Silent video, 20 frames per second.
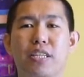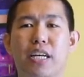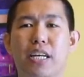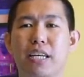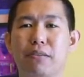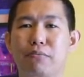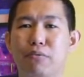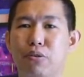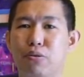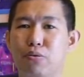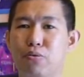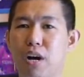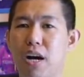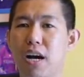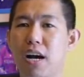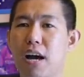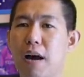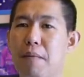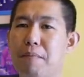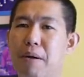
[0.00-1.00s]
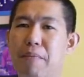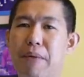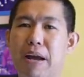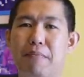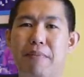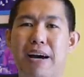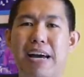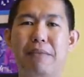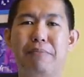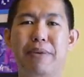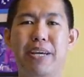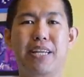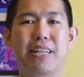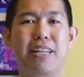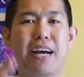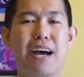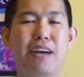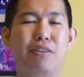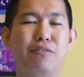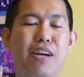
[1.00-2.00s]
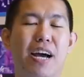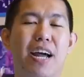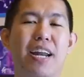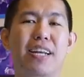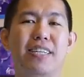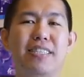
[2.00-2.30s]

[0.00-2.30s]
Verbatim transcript: Jadi menurut gue pemain Miami Heat harus ada